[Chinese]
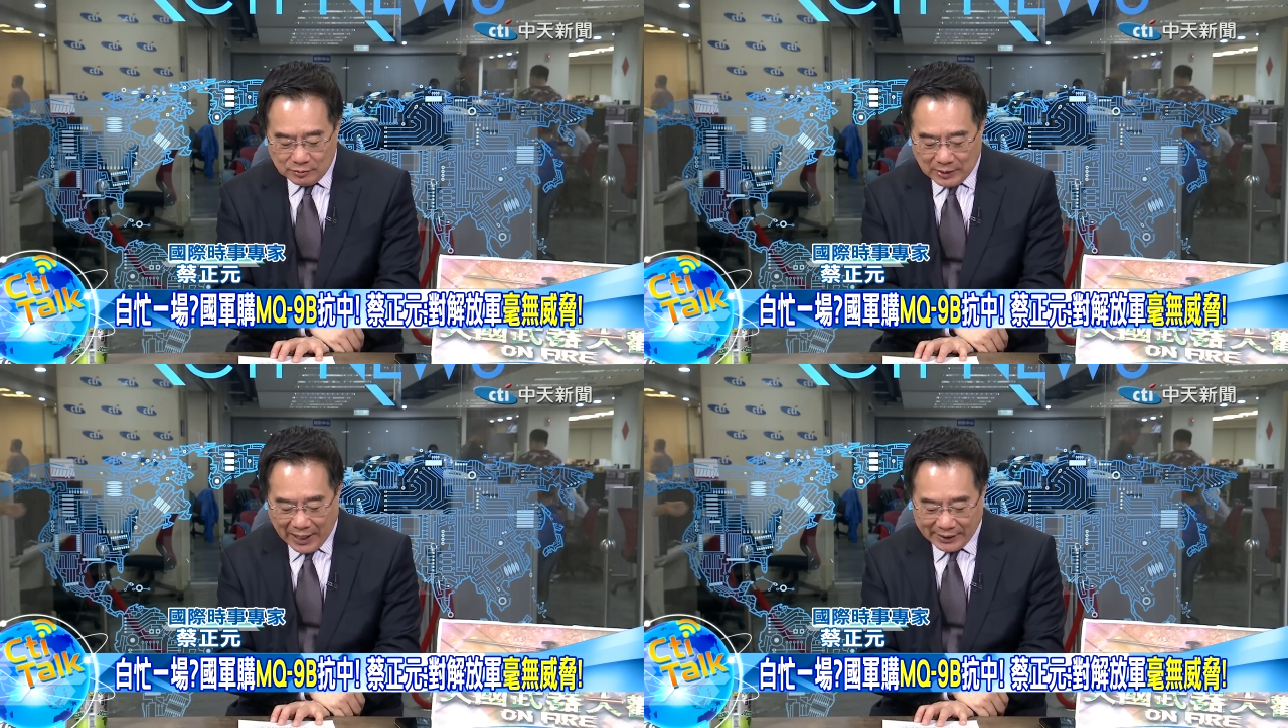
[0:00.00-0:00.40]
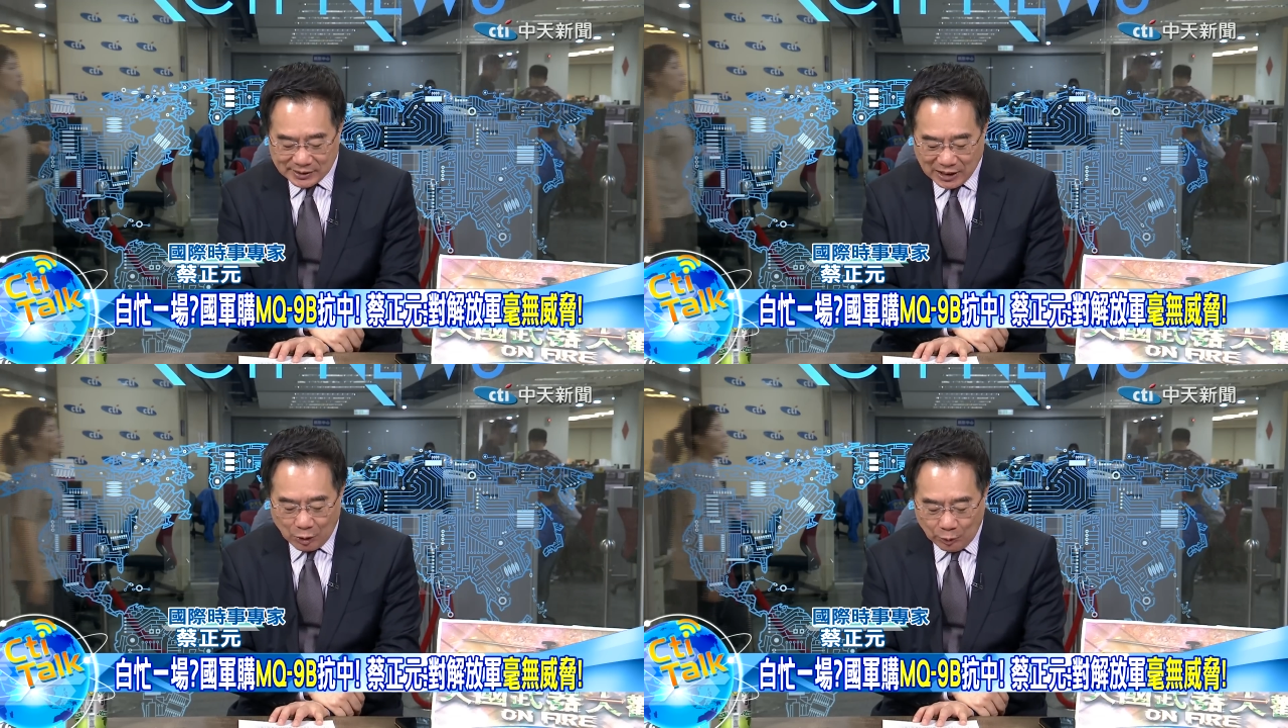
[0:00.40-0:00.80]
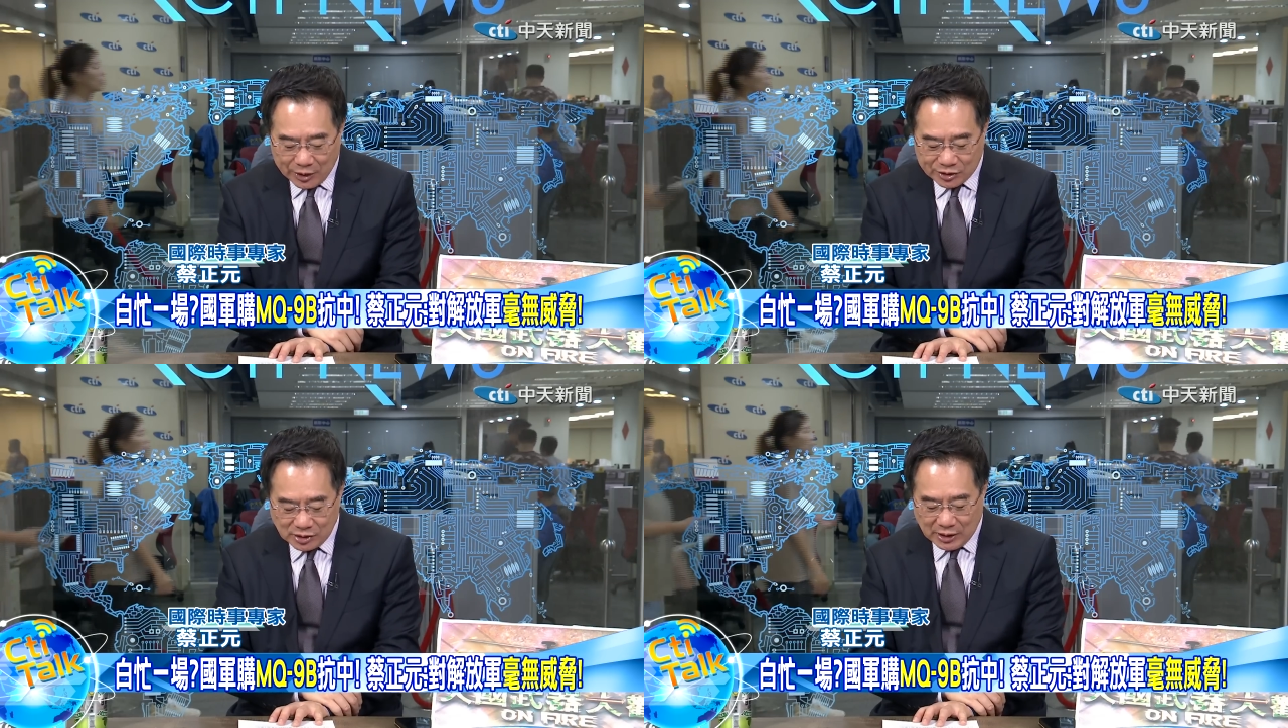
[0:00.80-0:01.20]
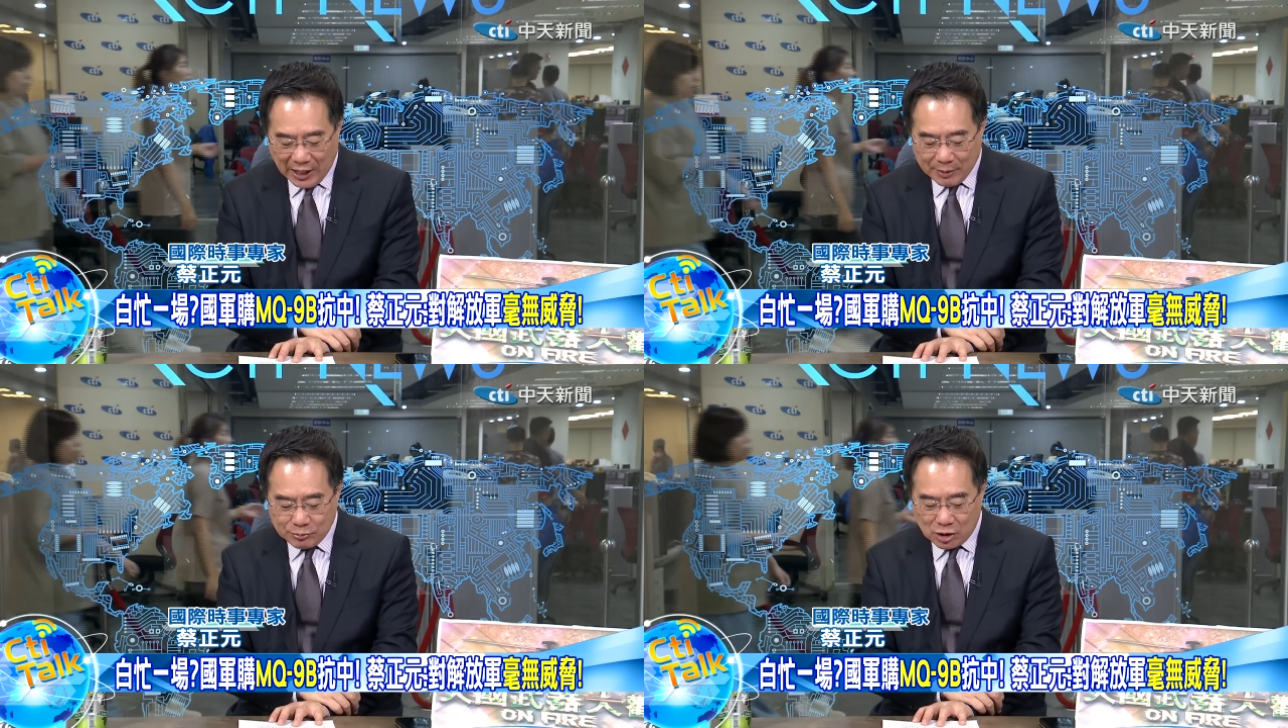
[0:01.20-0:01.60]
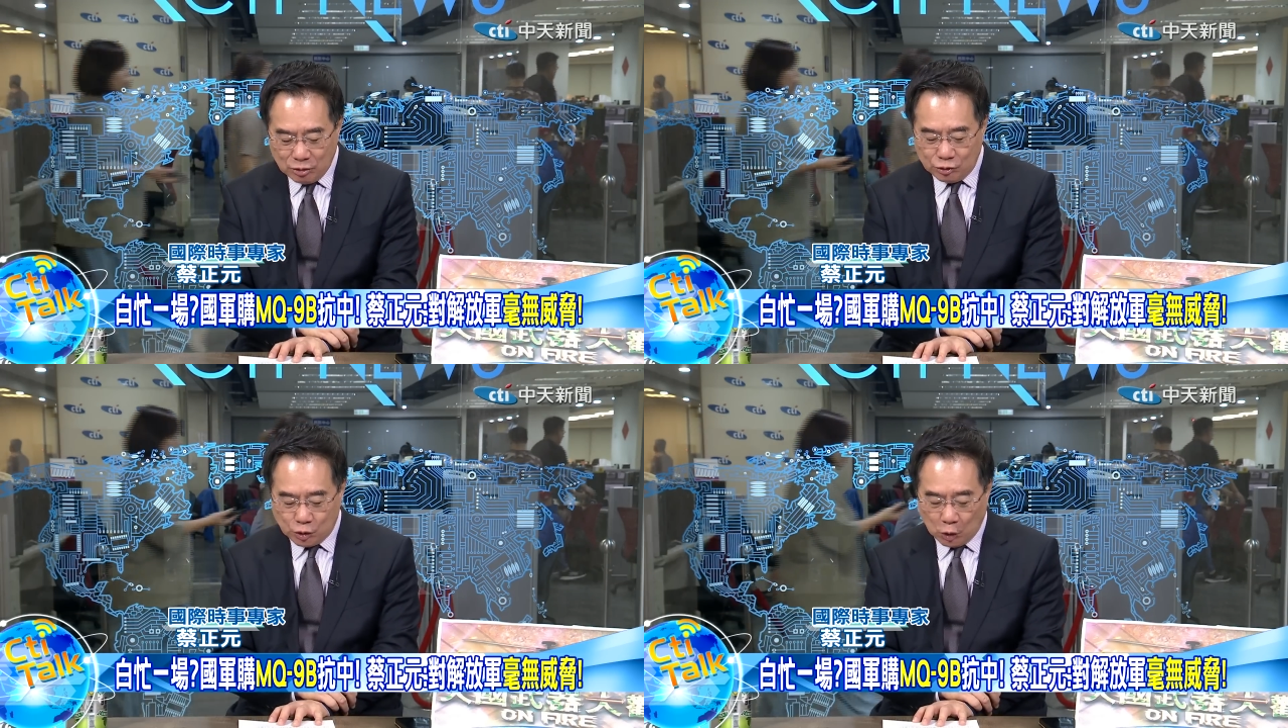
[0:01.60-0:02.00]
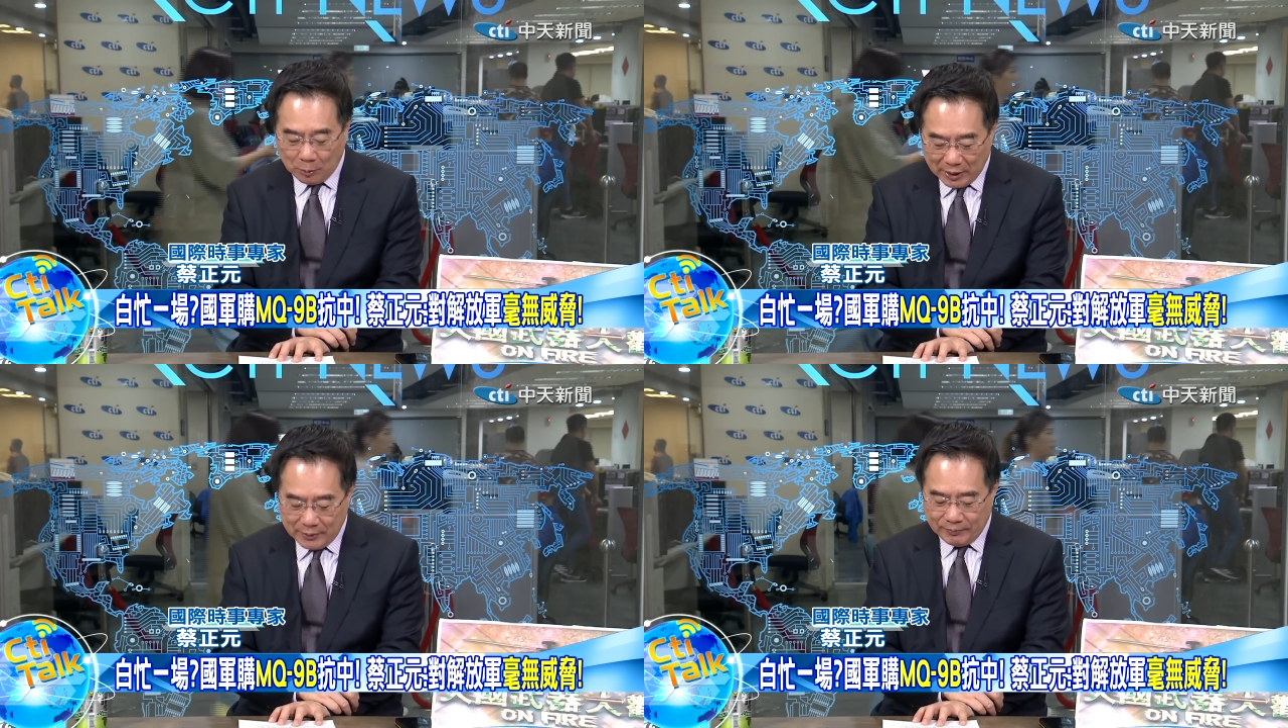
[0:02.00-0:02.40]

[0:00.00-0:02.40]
海上卫士 MQ9B